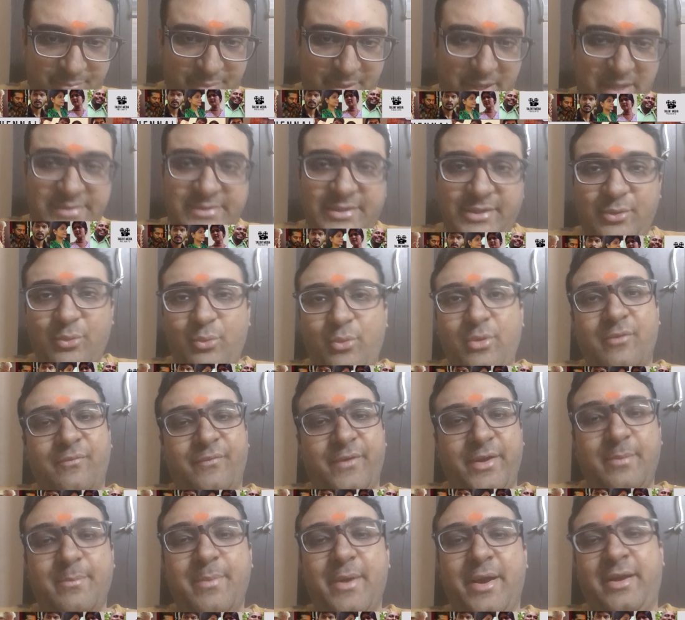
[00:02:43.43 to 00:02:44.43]
பார்த்துட்டு
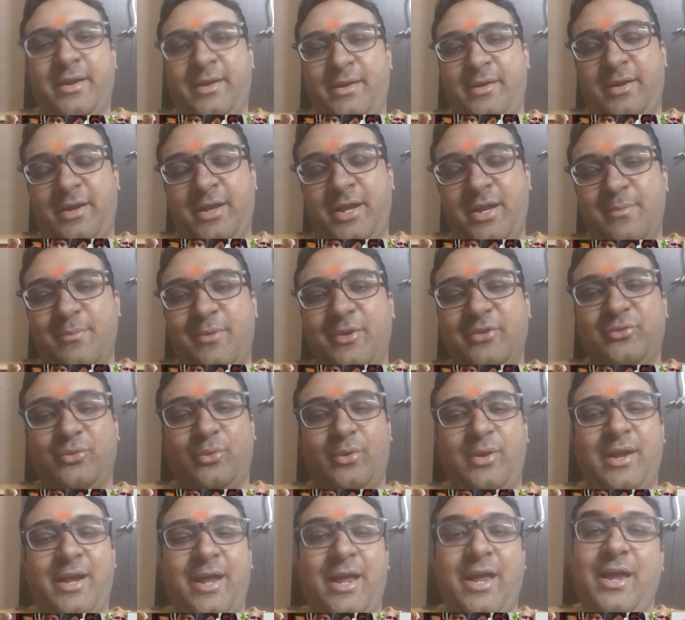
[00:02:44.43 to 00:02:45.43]
உங்கள் ஃபீட்பேக் எனக்கு கண்டிப்பாக
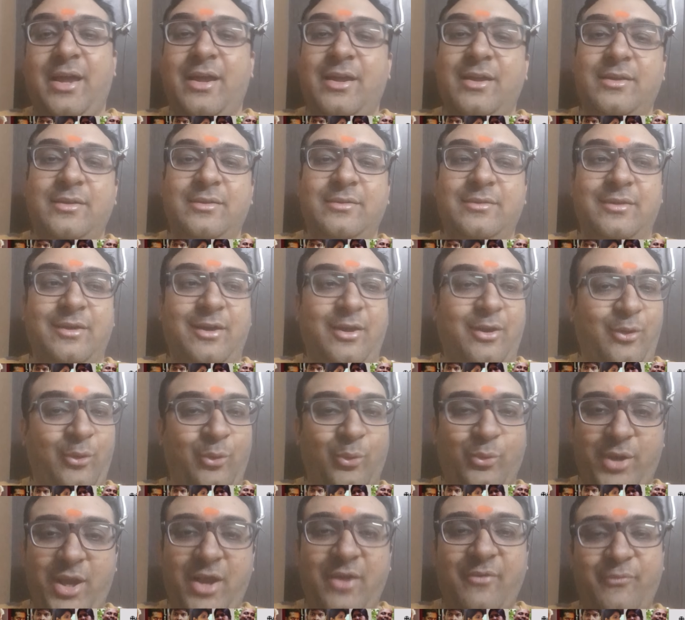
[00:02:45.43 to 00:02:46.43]
சொல்லுங்கள்
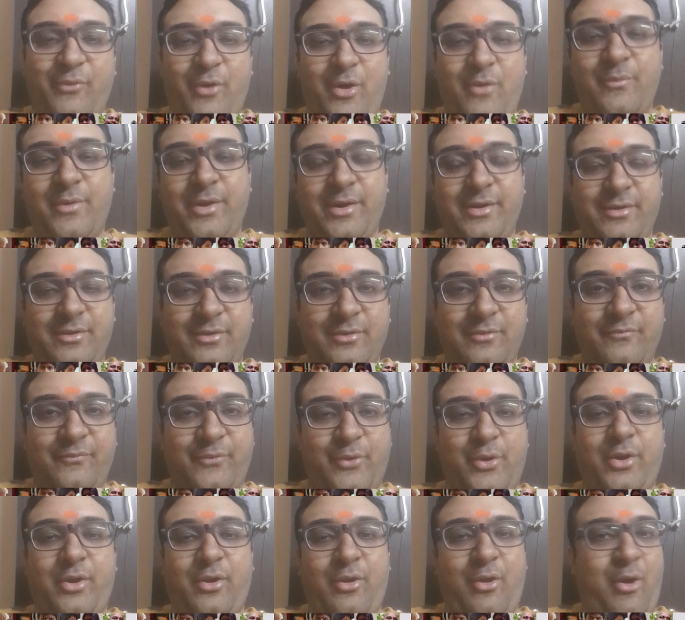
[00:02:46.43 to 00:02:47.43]
லுக்கிங் ஃபார்வர்ட்
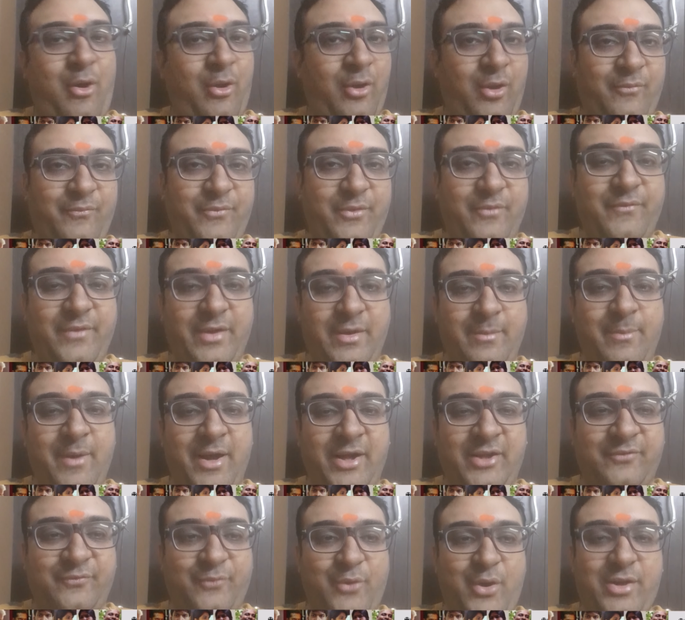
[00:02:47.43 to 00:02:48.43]
ஃபார் ஆல் ஆஃப் யூ
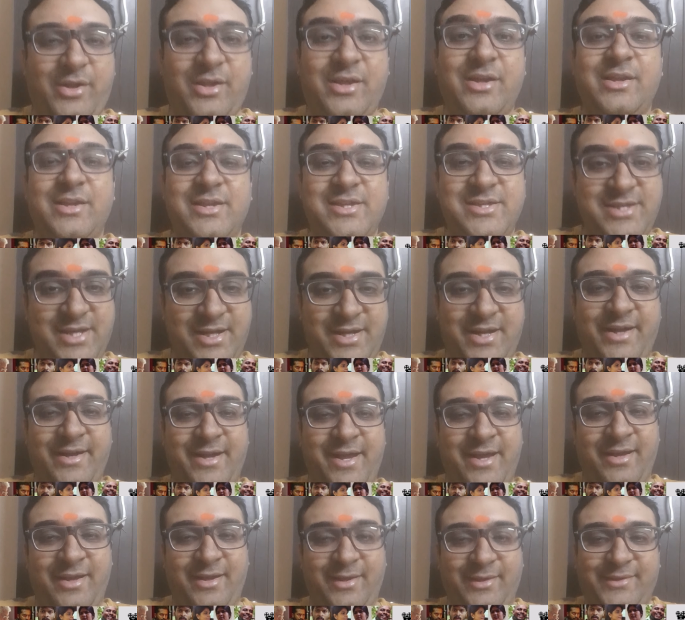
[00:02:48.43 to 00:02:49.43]
ஃபீட்பேக்ஸ் ஃபார் சென்னை
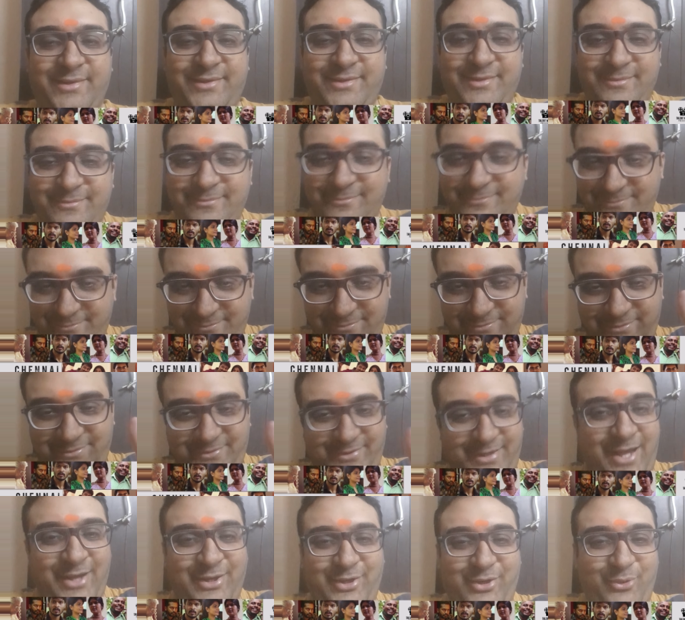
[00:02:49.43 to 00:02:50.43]
டைரிஸ்
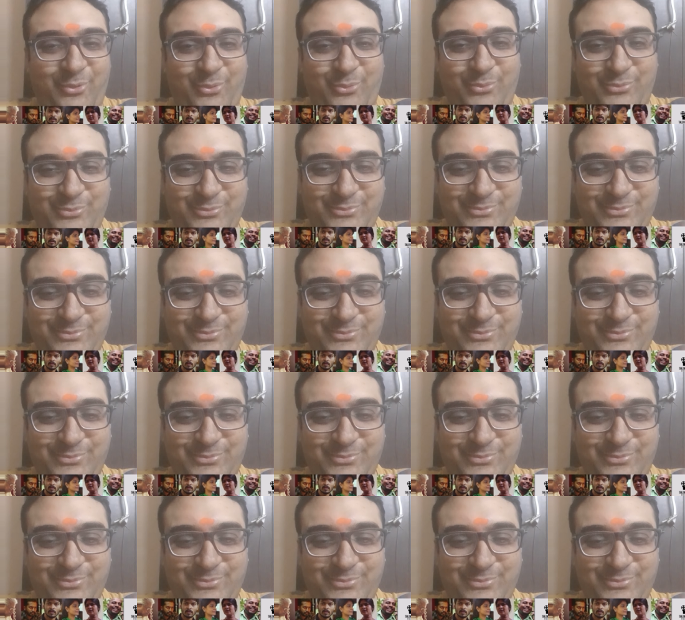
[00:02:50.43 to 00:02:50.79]
தேங்க்யூ